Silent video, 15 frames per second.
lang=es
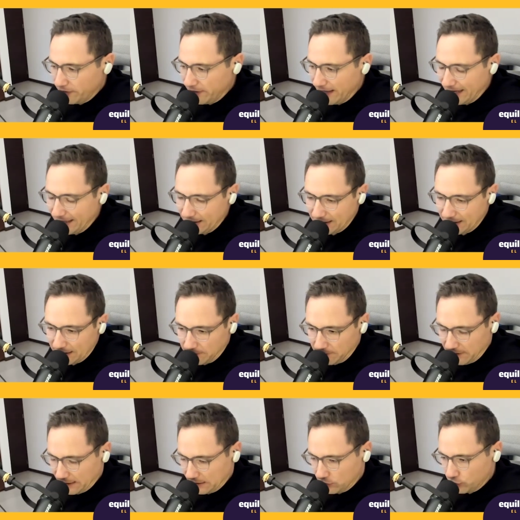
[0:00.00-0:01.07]
del
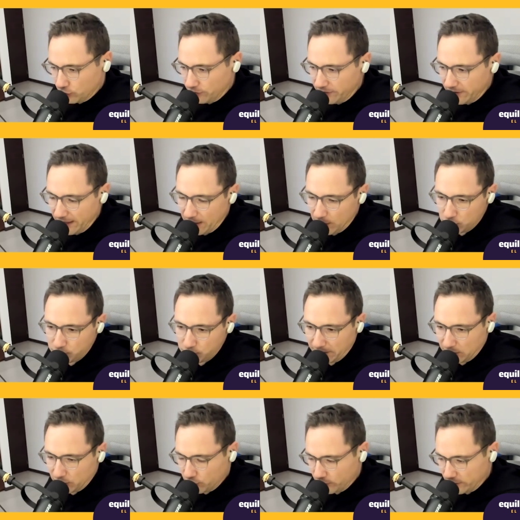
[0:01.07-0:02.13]
entendimiento, de los
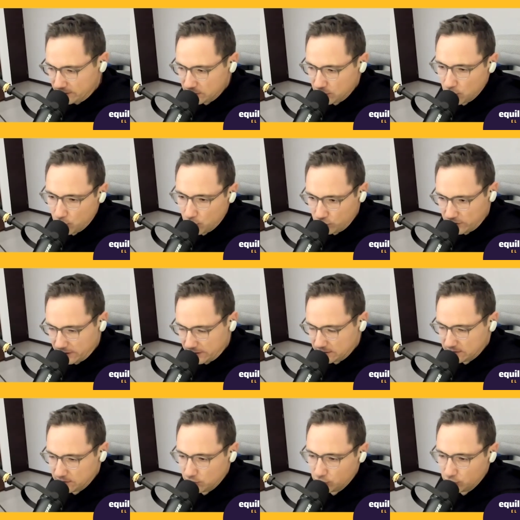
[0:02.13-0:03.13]
mentores, coaches,